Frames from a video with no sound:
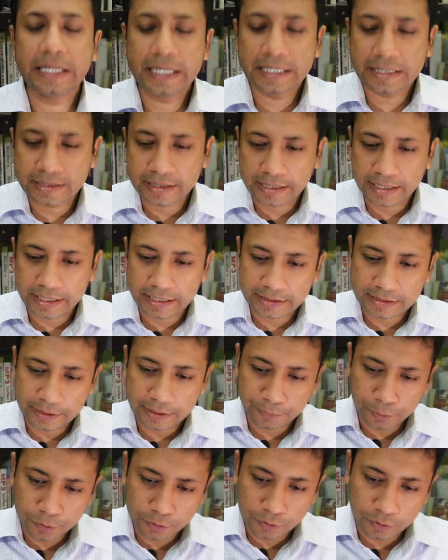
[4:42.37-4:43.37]
এই যে এই যে
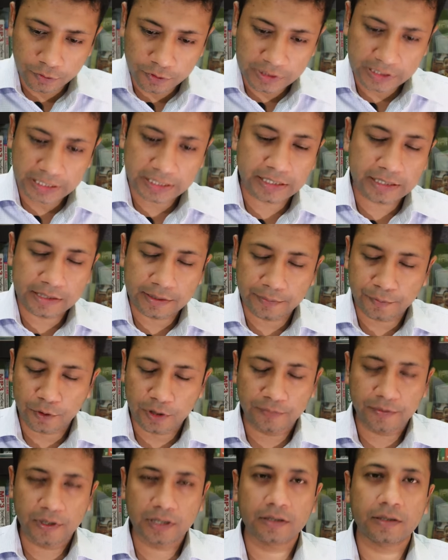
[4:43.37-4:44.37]
পর্যন্ত যেতে যে
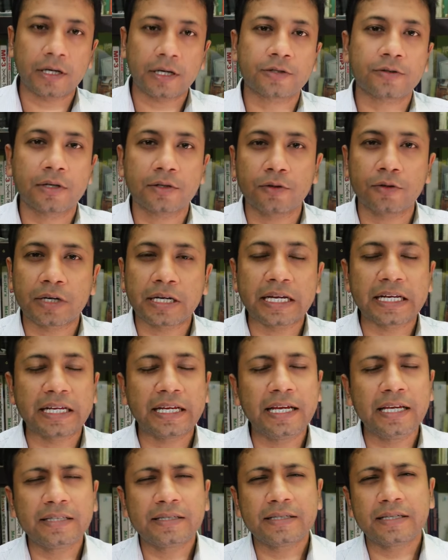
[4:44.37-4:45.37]
পরিমাণ আসলে দরকার
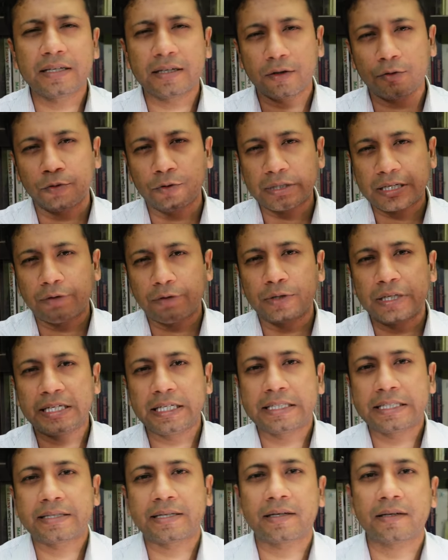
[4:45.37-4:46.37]
এই যে লোনটা উনি
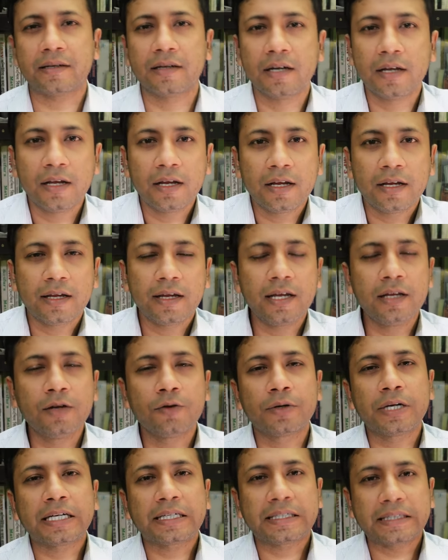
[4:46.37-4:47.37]
নিচ্ছেন এই
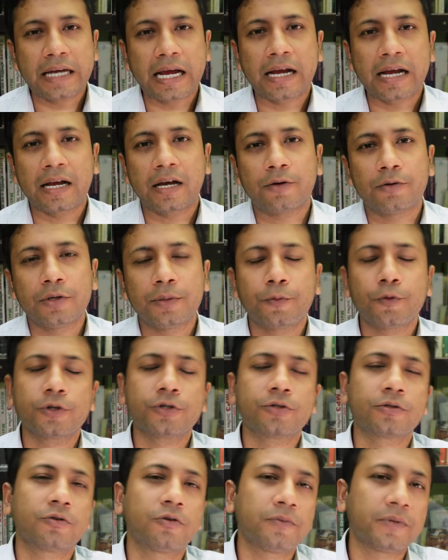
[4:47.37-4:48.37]
লোনের টাকা উনি
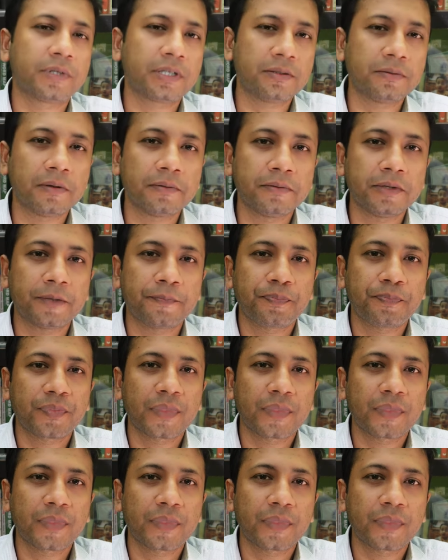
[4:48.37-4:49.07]
পরিশোধ করবেন কিভাবে